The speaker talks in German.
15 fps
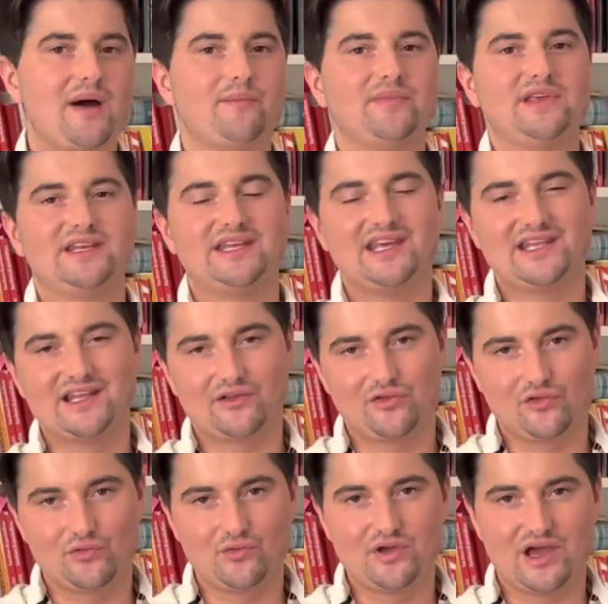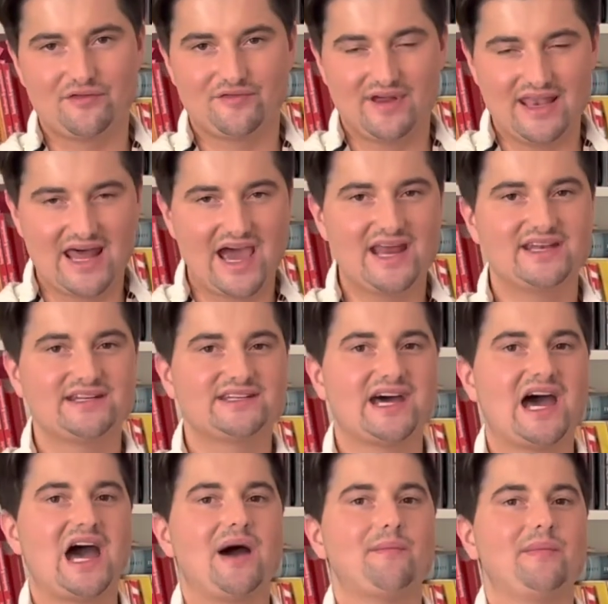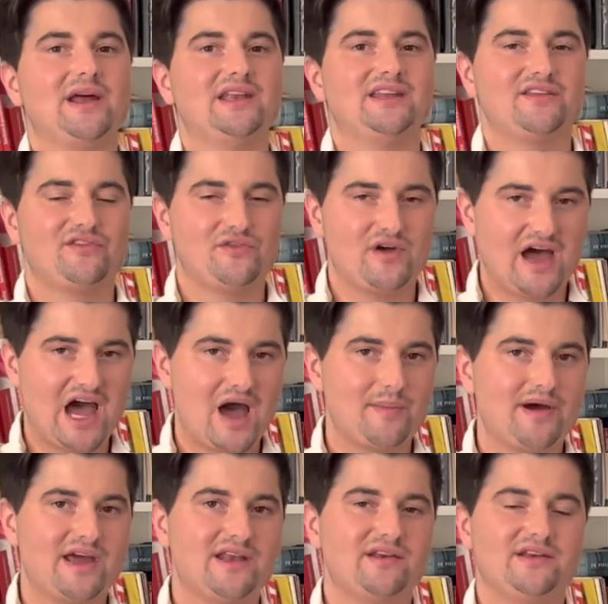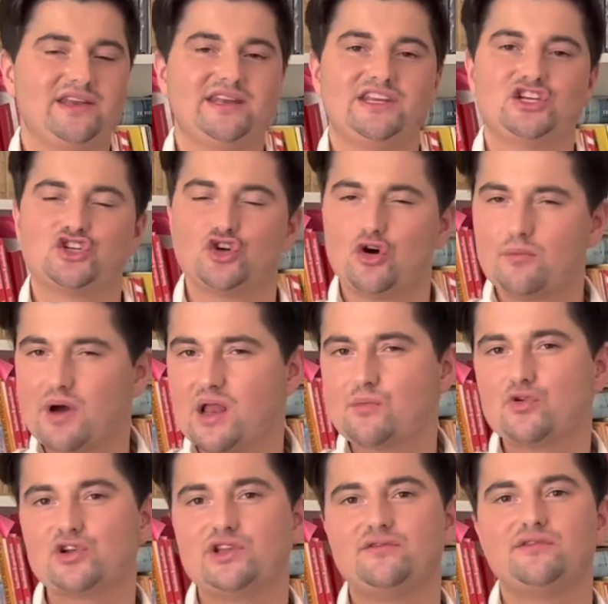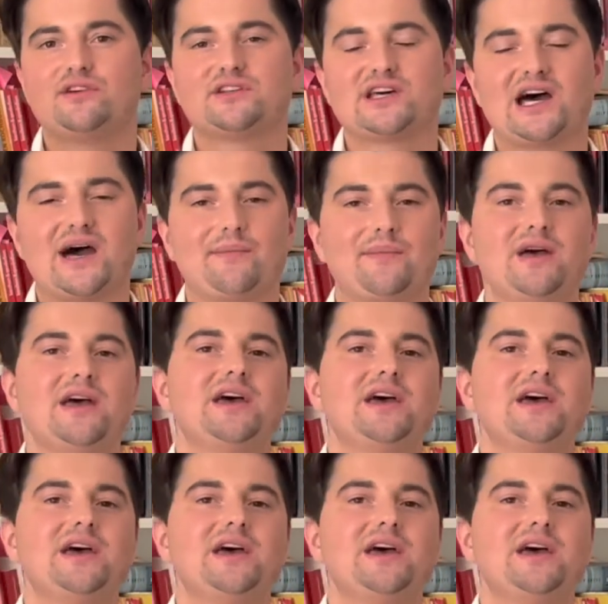die dich dazu ja verleitet haben, an dir zu arbeiten, die dich schon mal motiviert haben,